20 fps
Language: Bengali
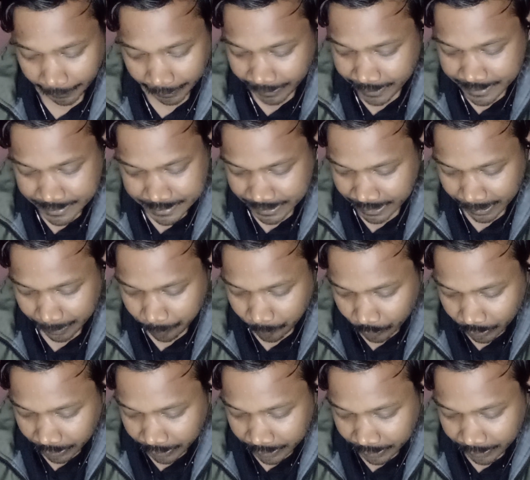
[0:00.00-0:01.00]
এ সে
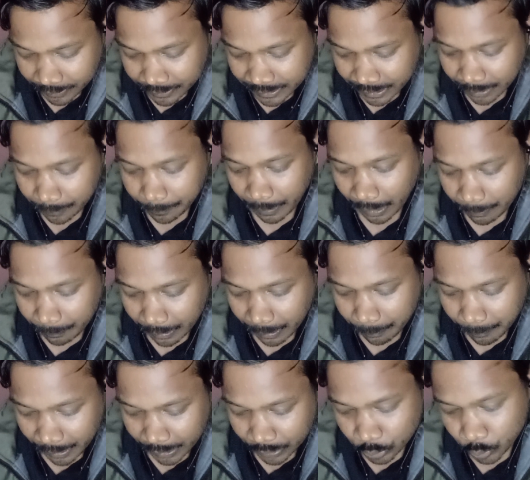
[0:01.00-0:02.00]
বলে তার বাবা
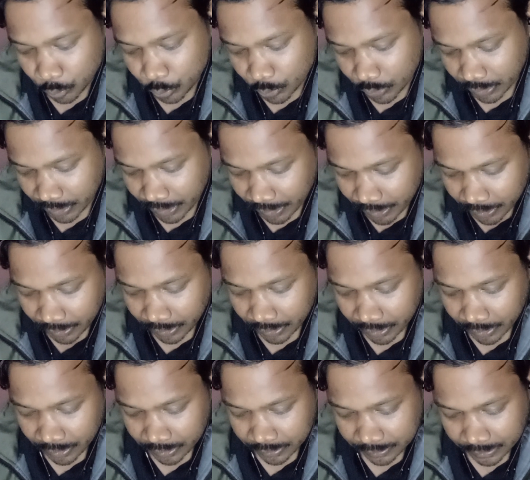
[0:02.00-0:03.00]
মা দুজনকেই
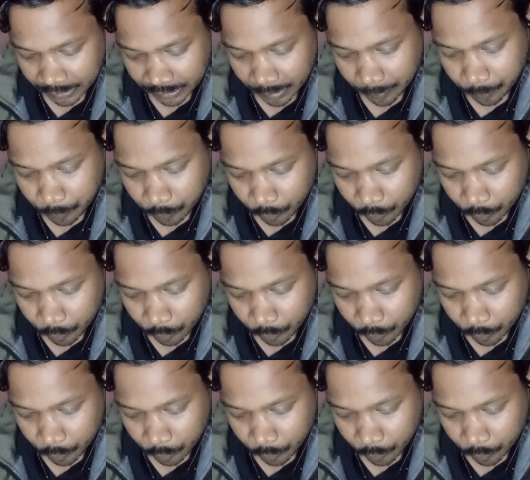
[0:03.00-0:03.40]
তাকে